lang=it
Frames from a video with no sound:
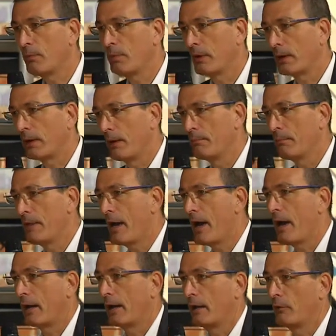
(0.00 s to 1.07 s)
per
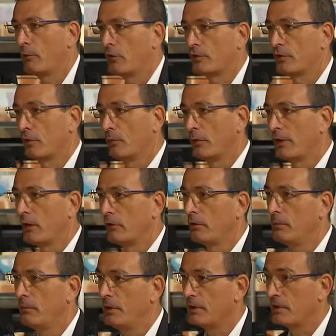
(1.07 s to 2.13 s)
cambiare il nostro modello
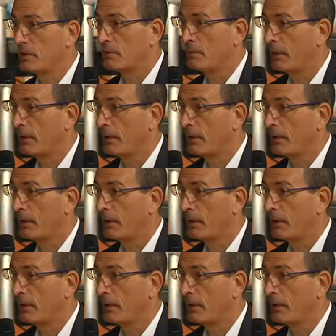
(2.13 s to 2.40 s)
di business,